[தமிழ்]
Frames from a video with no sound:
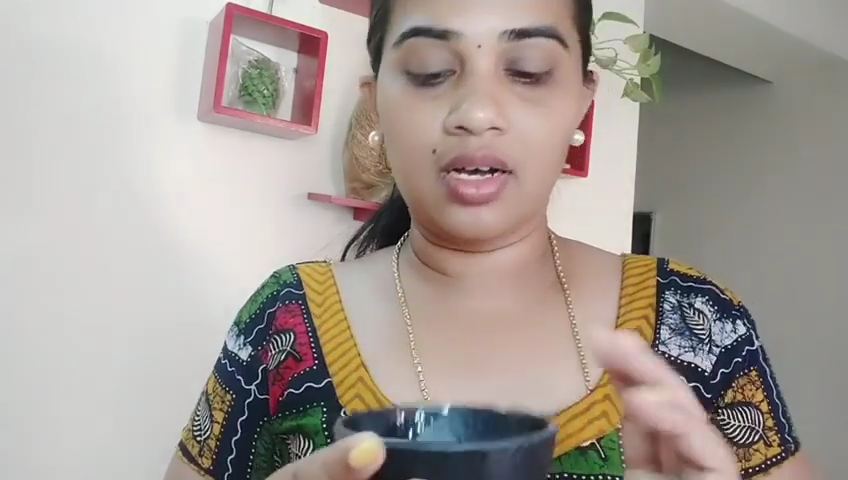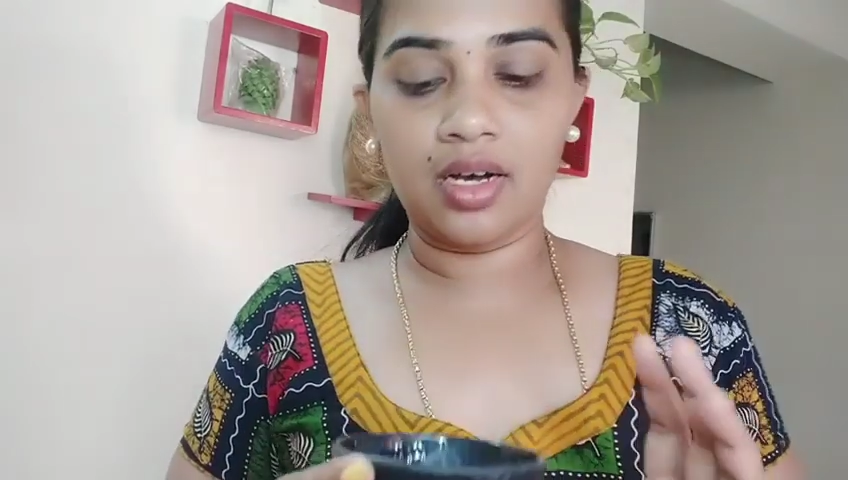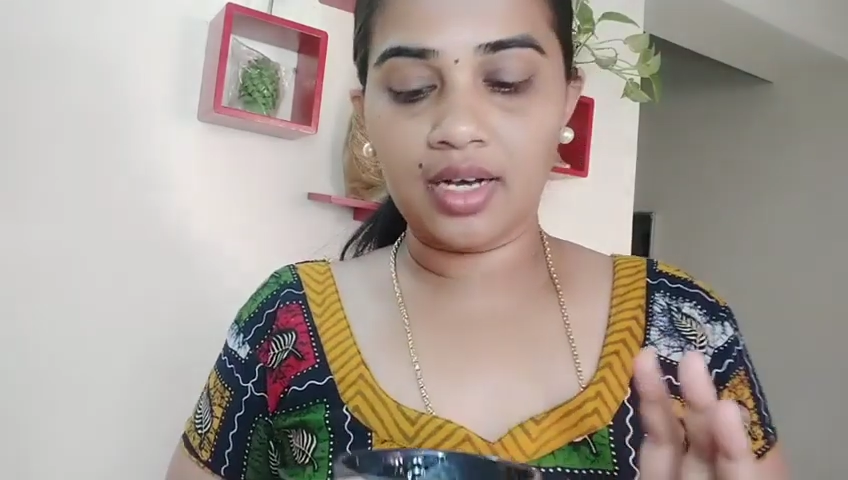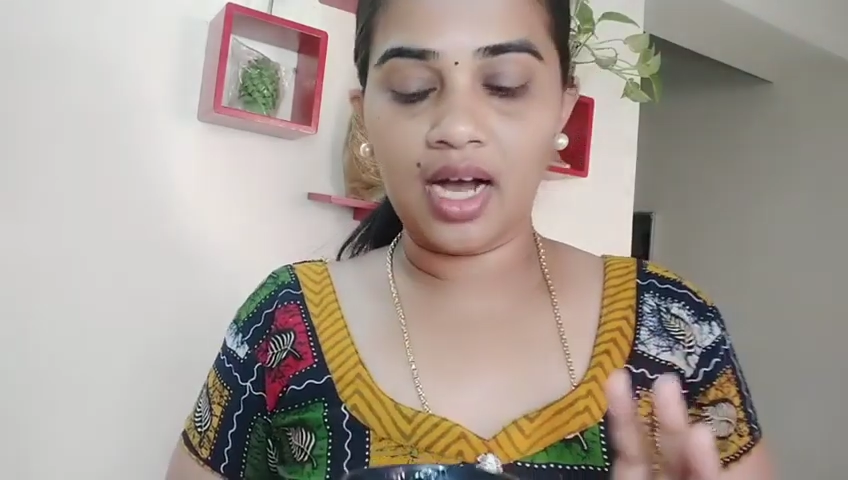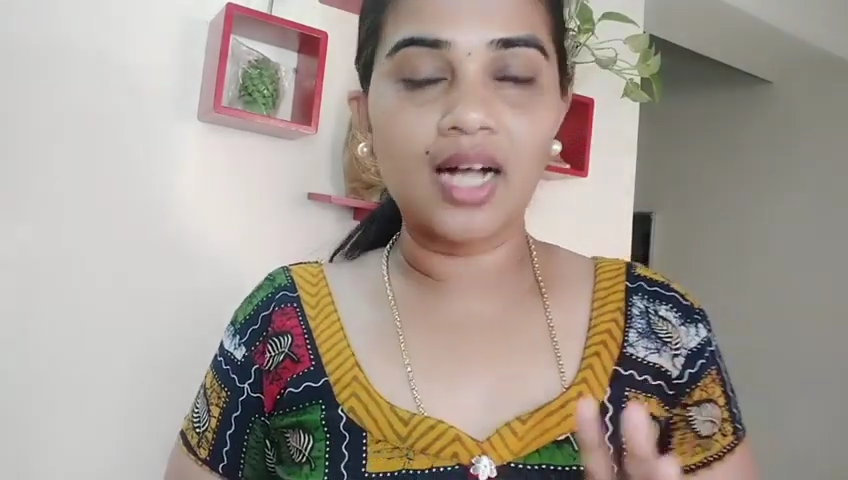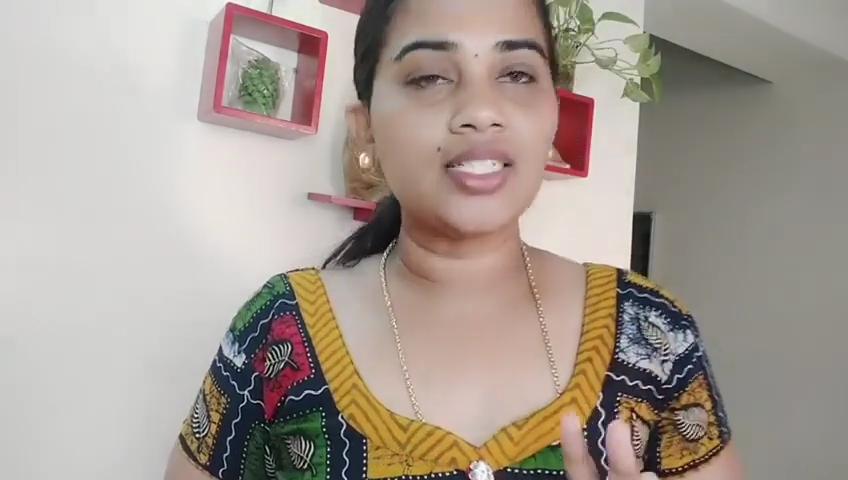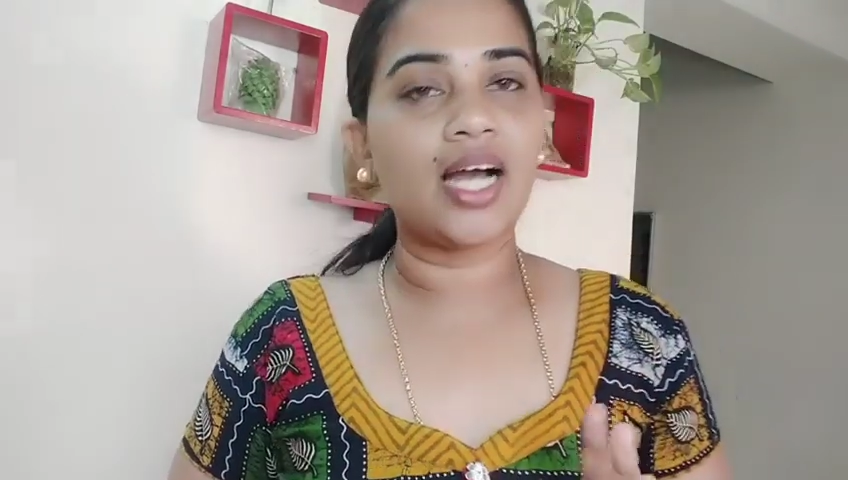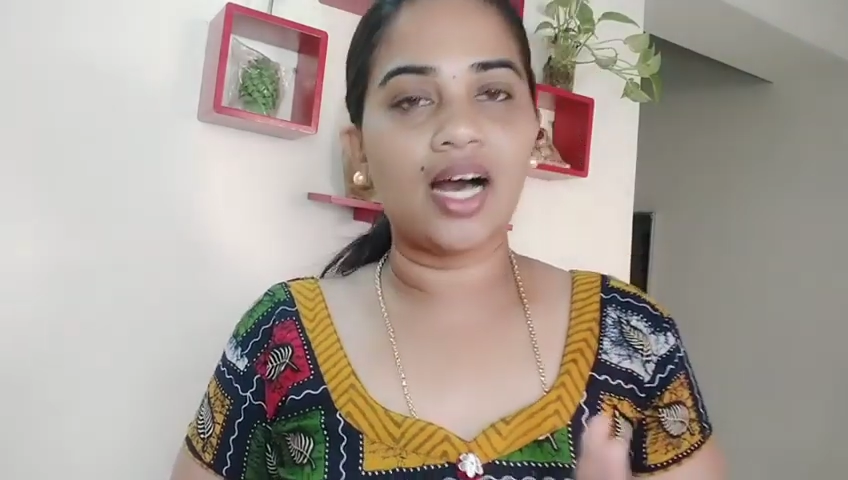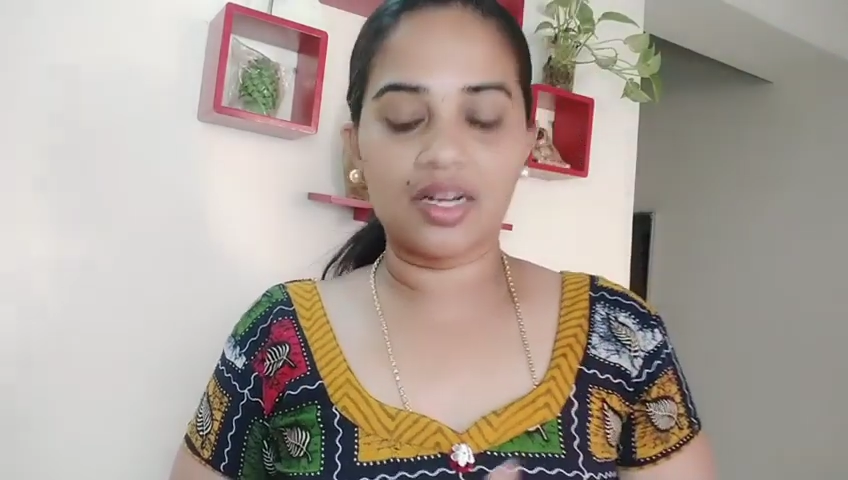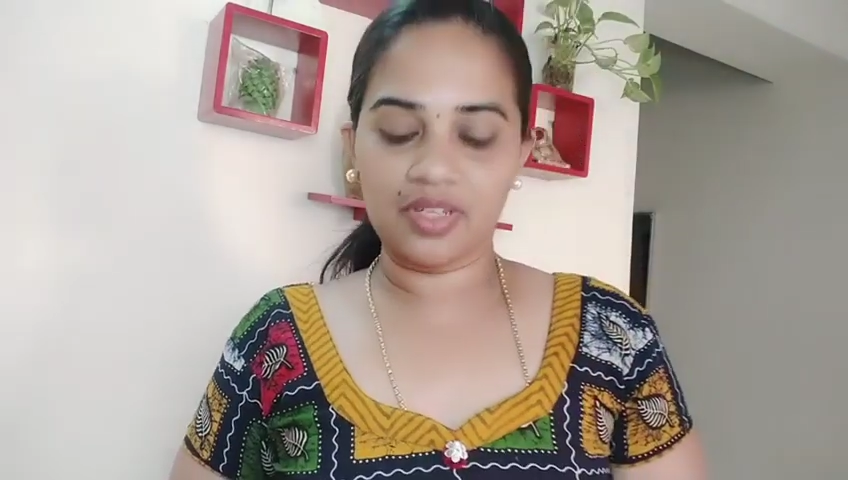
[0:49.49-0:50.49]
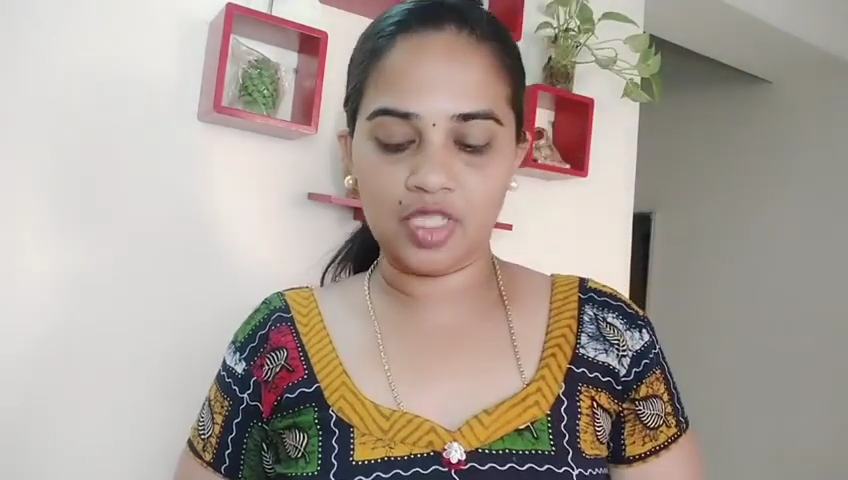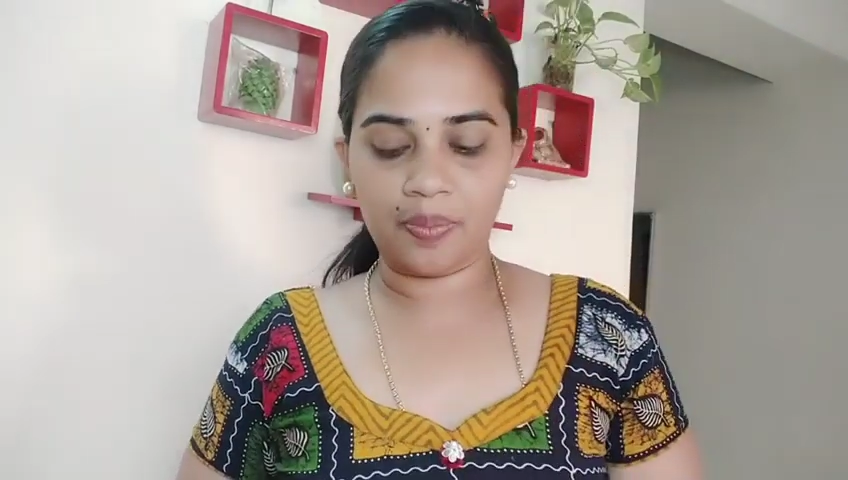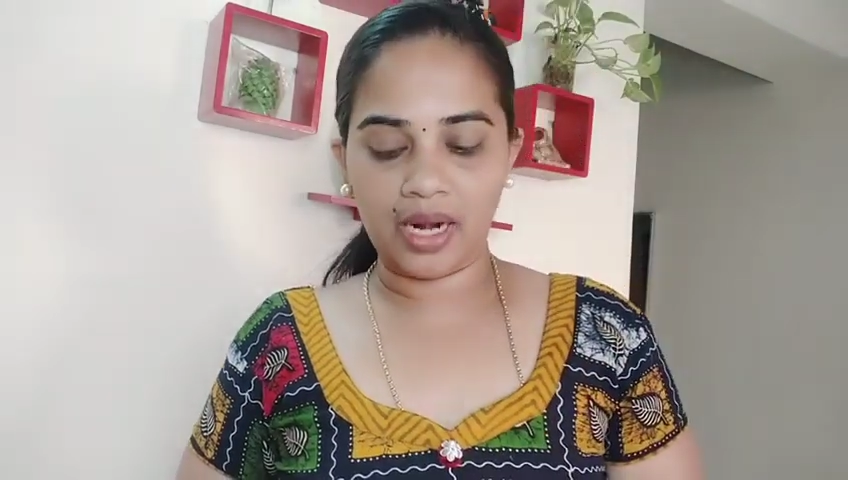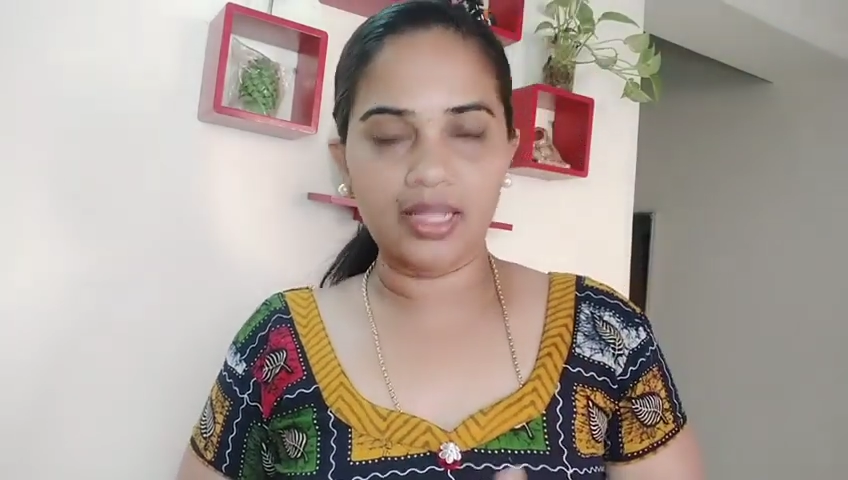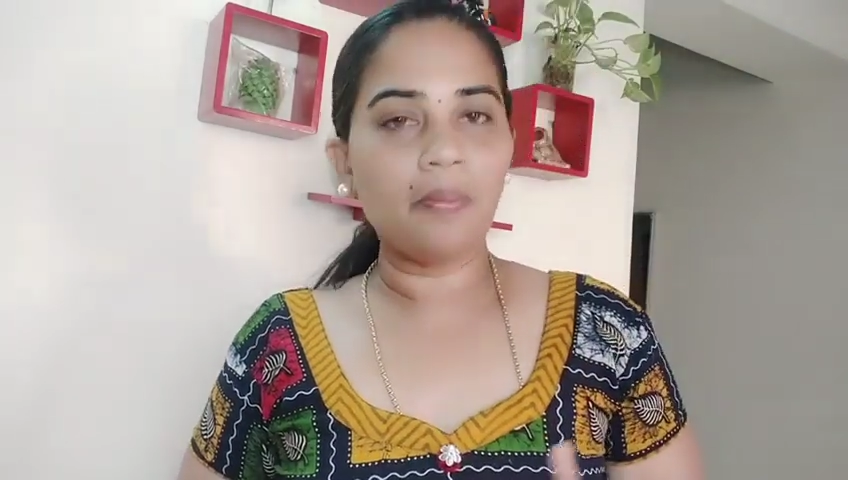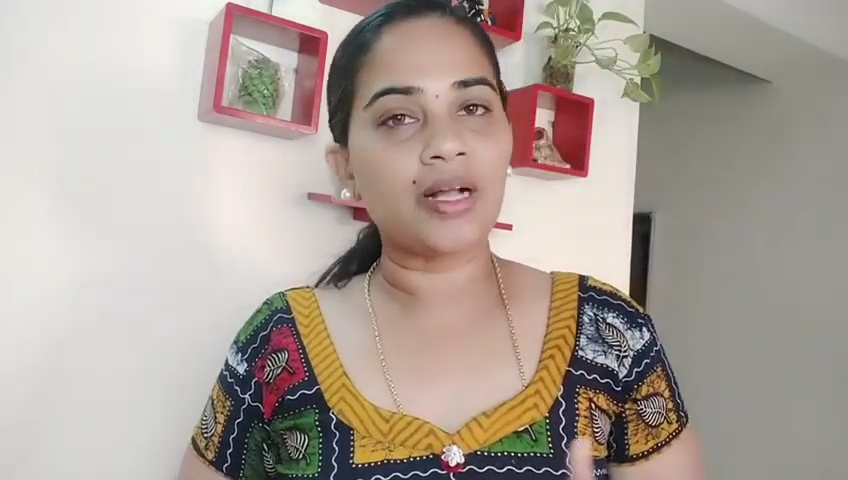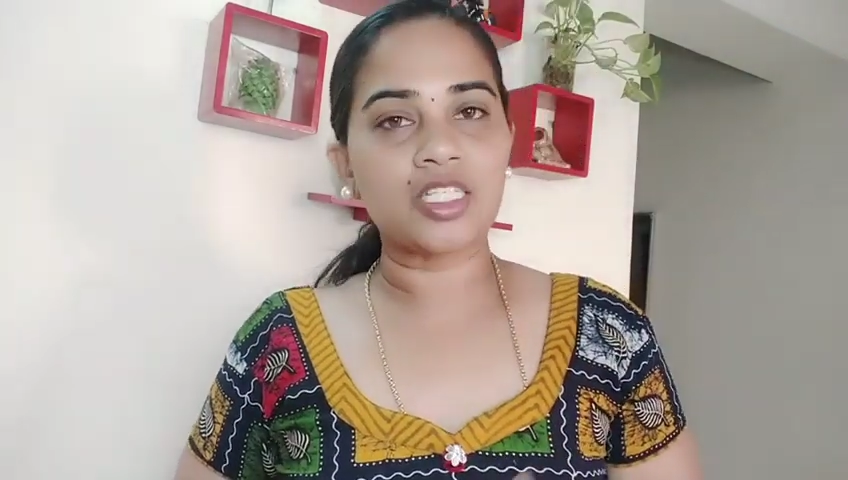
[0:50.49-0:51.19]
காய்ச்சி ஆற வச்ச பால் தான் பச்சை